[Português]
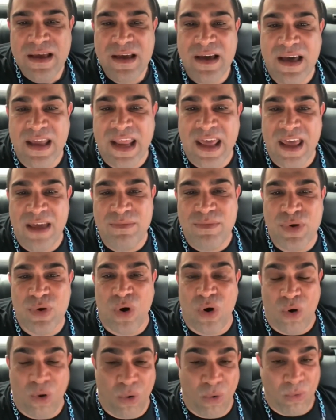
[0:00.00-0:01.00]
Grêmio,
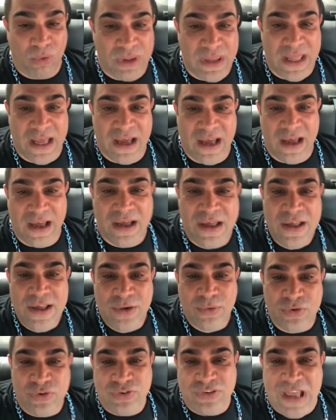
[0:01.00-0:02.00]
olha.
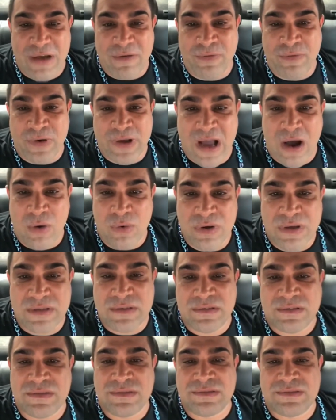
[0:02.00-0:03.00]
Gustavo Fugal,
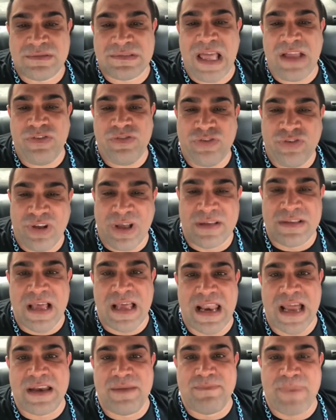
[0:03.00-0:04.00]
Tati
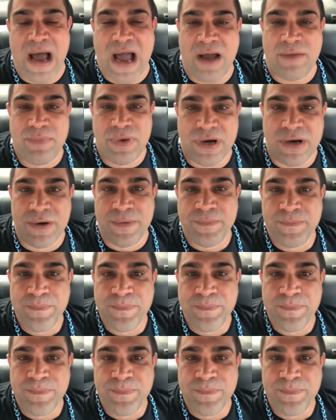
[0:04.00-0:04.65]
Underline Barber.